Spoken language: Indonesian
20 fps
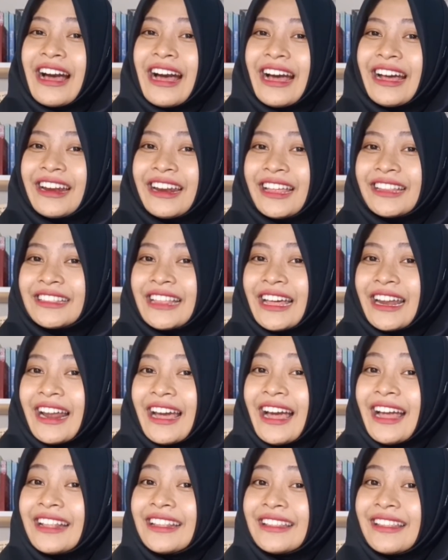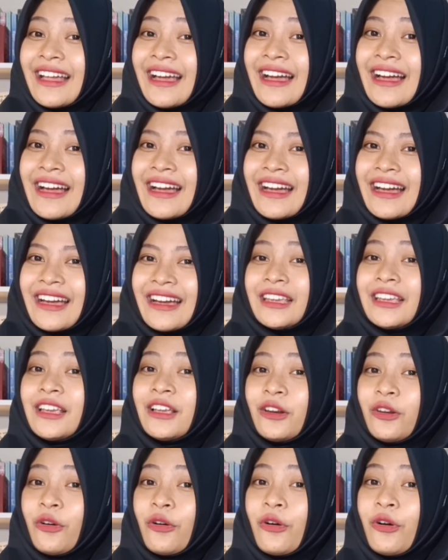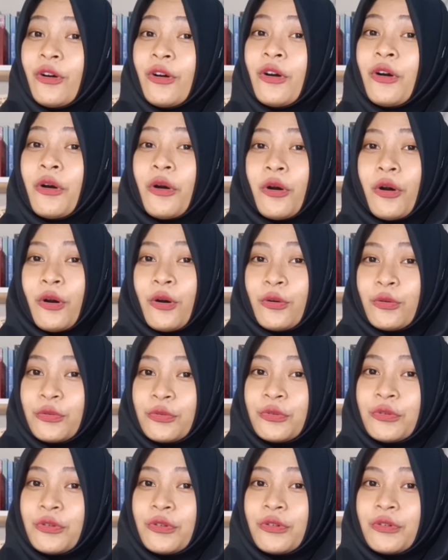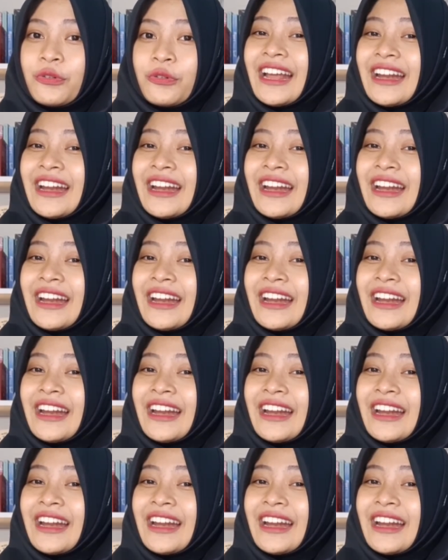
Hanatara Hatta, Ilo, Owu,